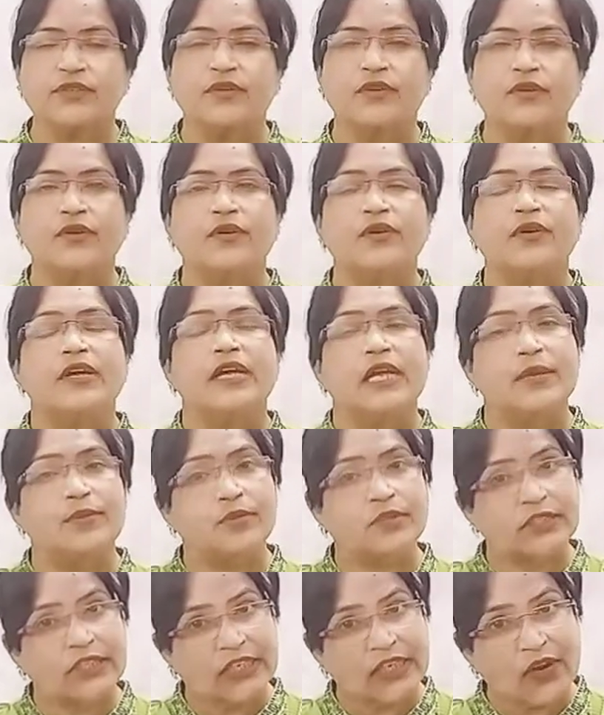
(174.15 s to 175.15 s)
হলো
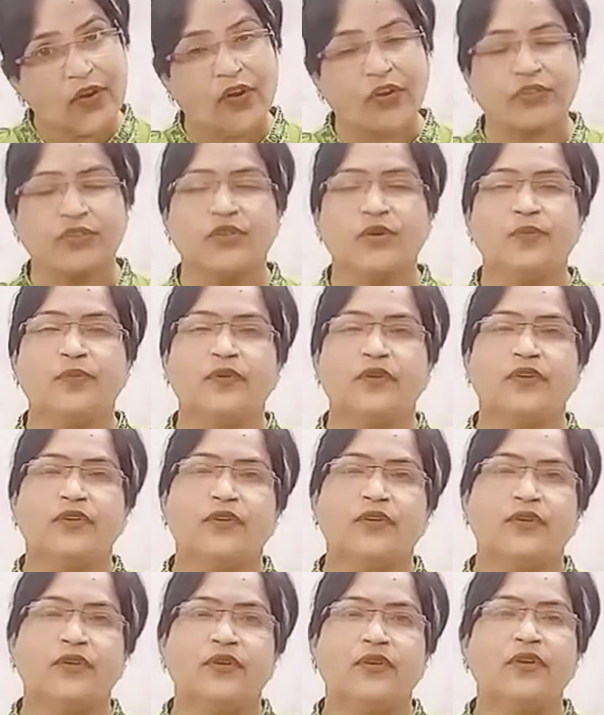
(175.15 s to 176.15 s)
এবং সেটা অর্থপূর্ণ
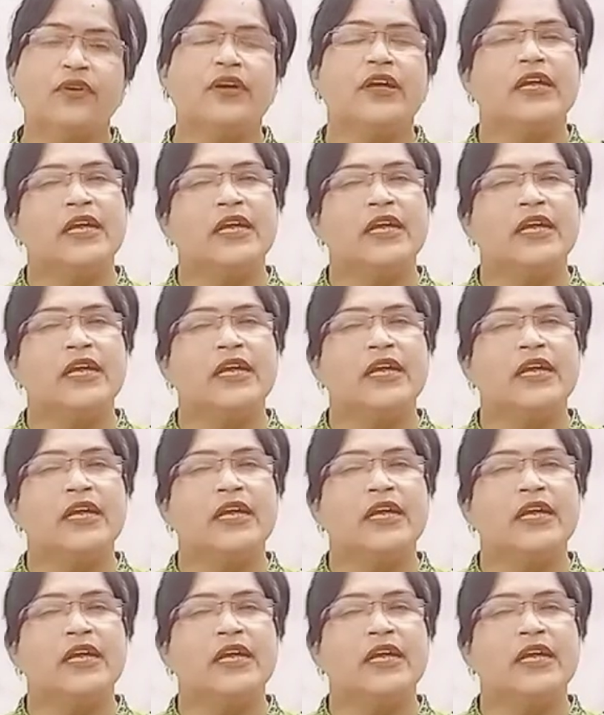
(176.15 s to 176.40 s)
হলো